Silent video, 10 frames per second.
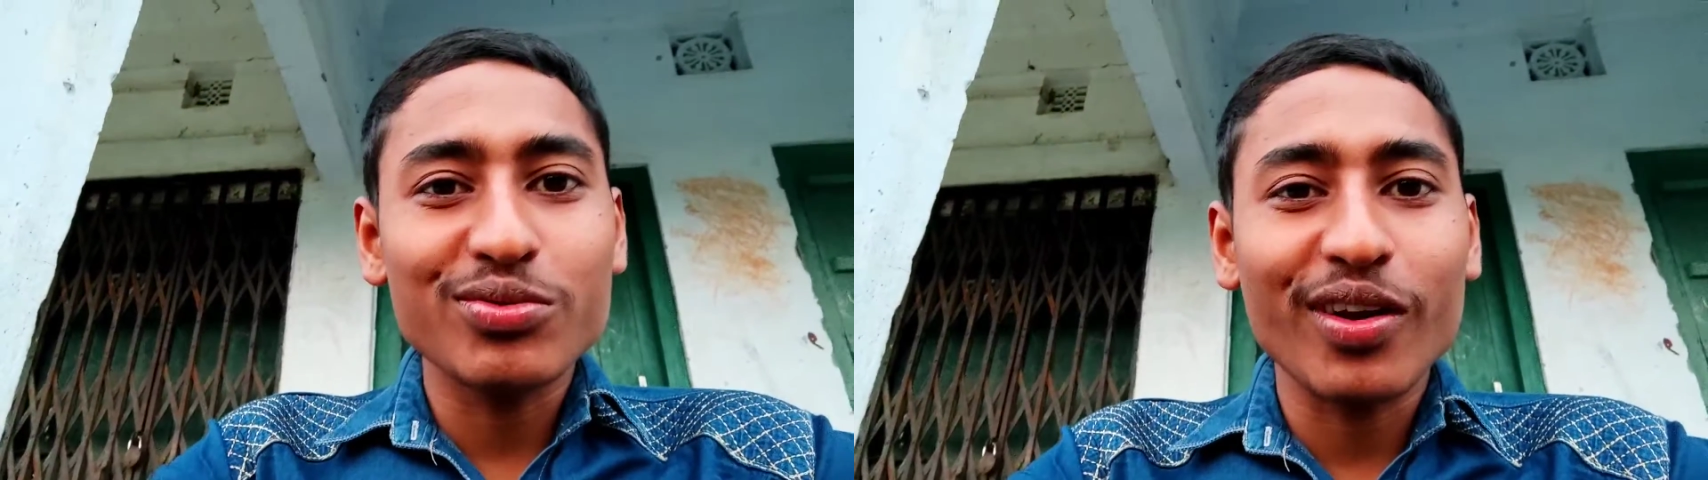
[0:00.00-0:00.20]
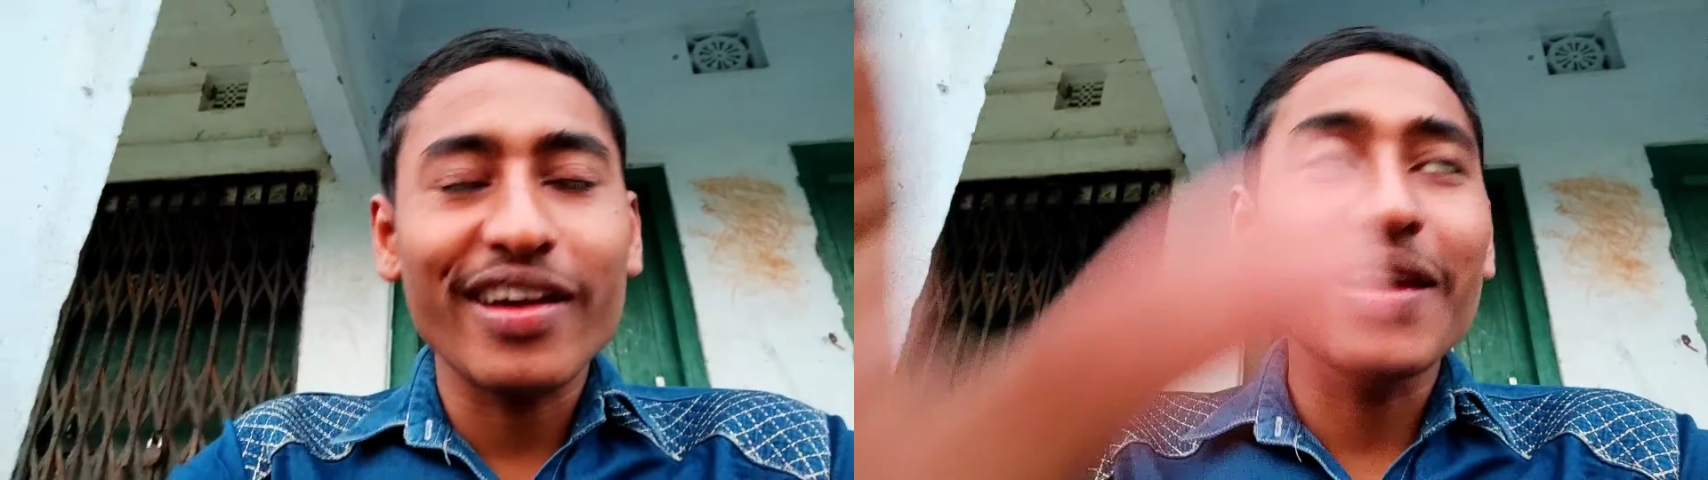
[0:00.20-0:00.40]

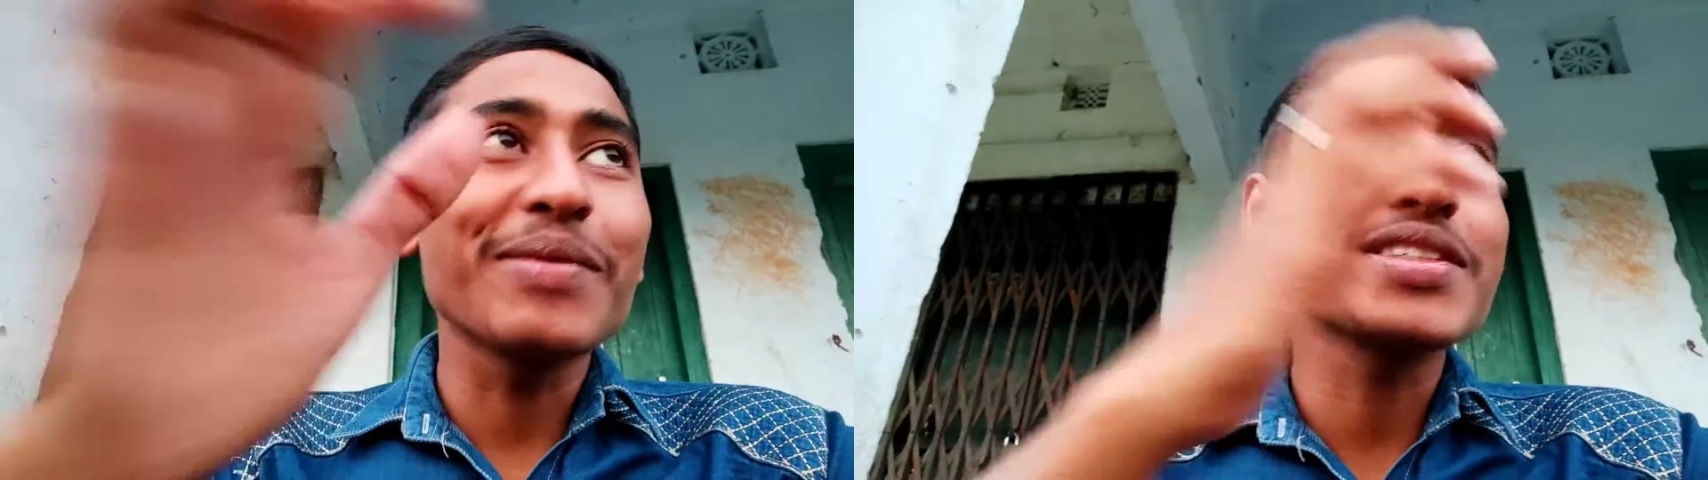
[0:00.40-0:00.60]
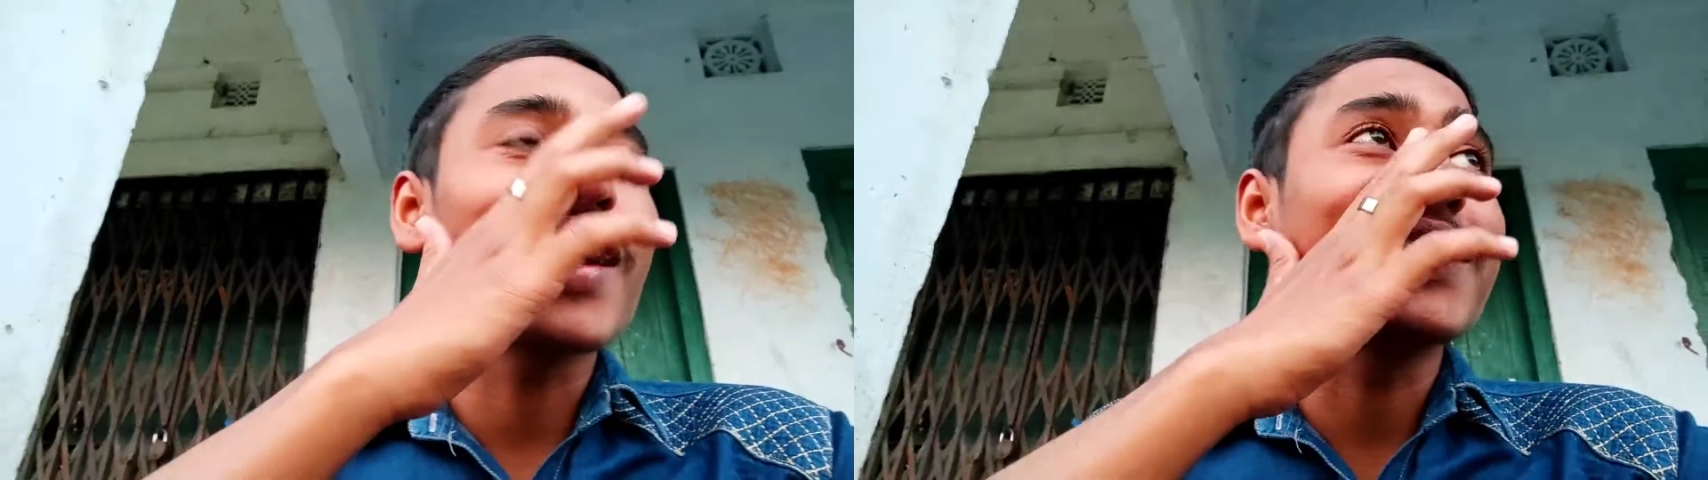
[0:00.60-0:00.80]
চলে নেই
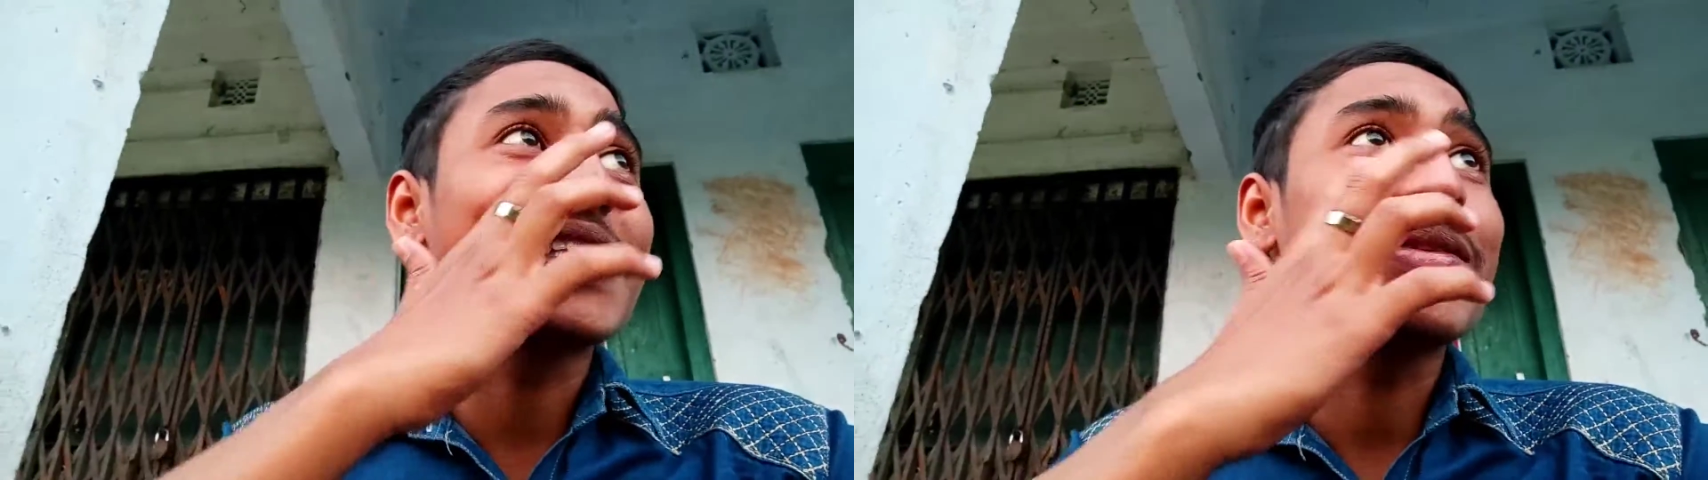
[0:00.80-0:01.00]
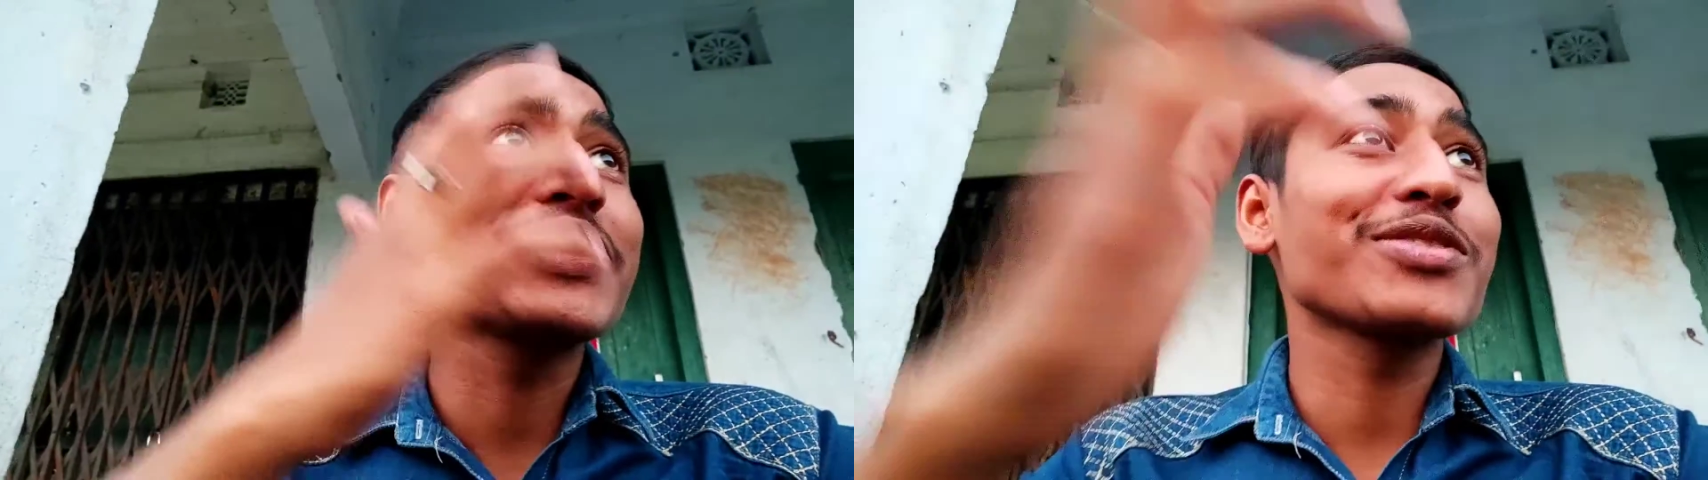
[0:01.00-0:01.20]
আমার সাড়ে
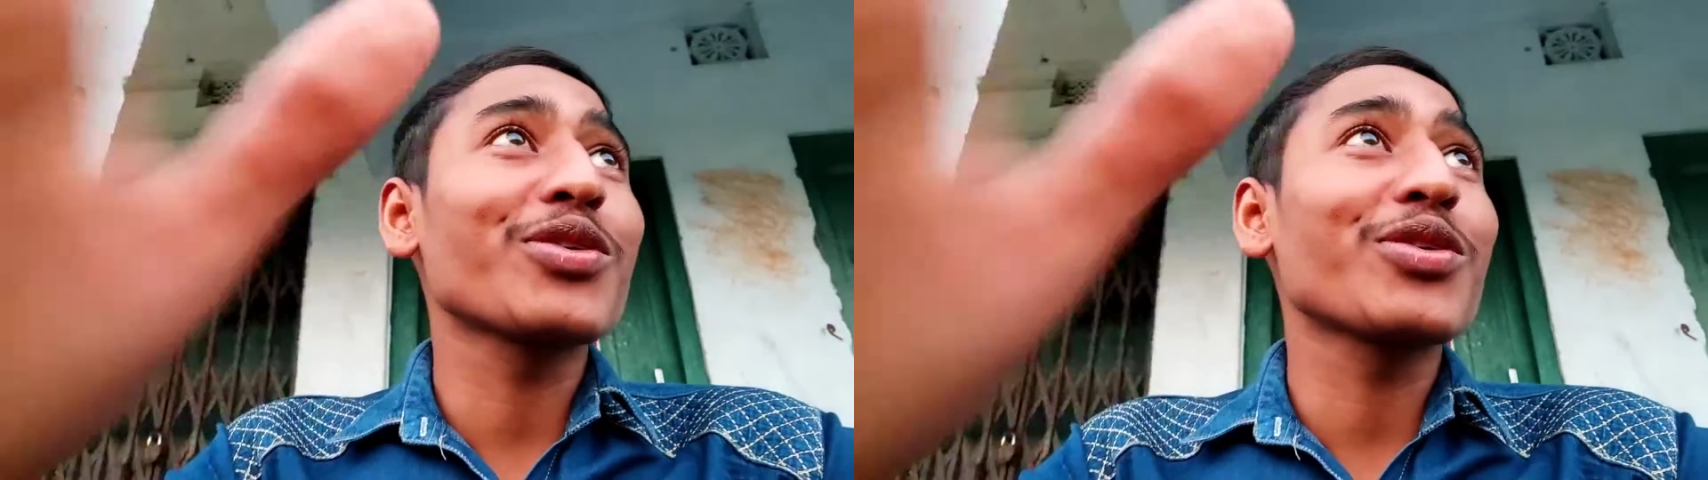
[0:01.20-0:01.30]
চারটা বাজে গেছে